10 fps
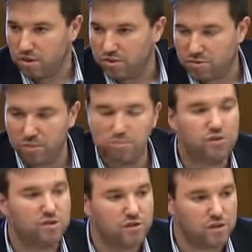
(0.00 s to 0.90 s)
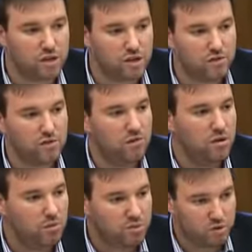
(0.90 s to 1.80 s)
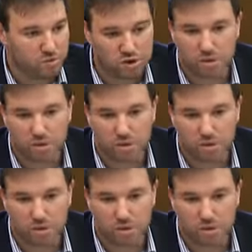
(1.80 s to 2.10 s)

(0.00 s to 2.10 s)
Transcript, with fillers: Percebemos isso desde o início, percebemos